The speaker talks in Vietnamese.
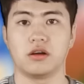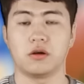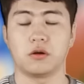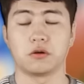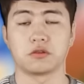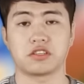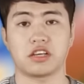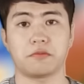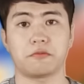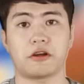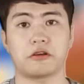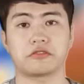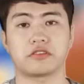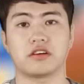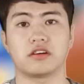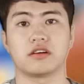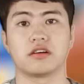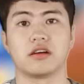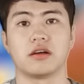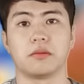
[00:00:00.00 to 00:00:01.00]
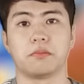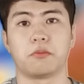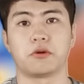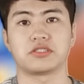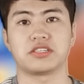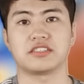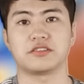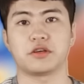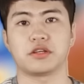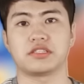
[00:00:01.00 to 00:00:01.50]
u xê Browser, một
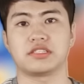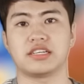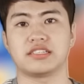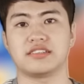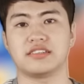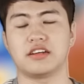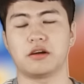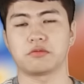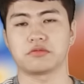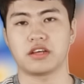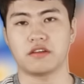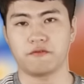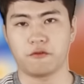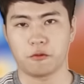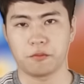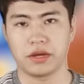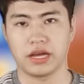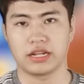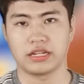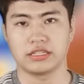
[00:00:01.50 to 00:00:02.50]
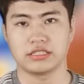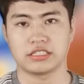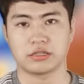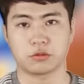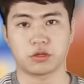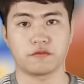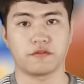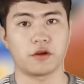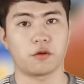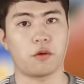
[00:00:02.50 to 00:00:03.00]
trình duyệt trên di động rất phổ biến, trong
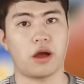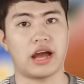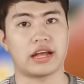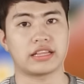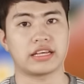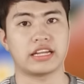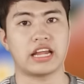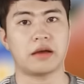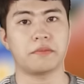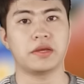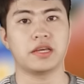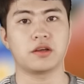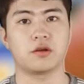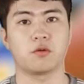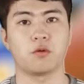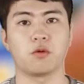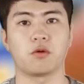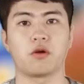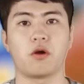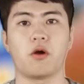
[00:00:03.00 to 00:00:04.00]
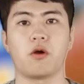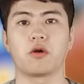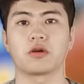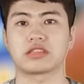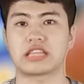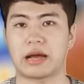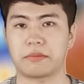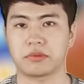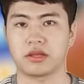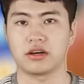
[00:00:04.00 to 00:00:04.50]
tuần vừa qua thì đã bị Google
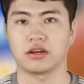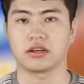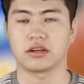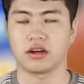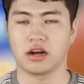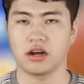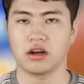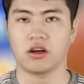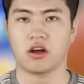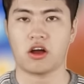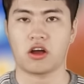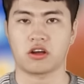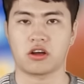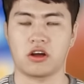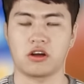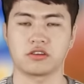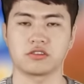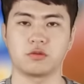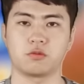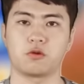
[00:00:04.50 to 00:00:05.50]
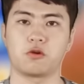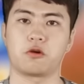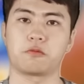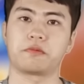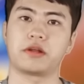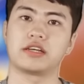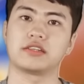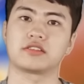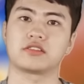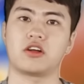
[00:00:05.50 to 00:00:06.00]
tạm thời gỡ khỏi khóa ứng dụng Google
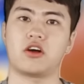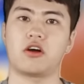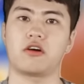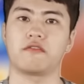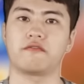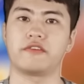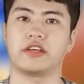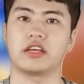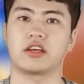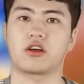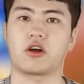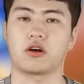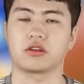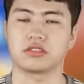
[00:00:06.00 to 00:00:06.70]
Play Store vì có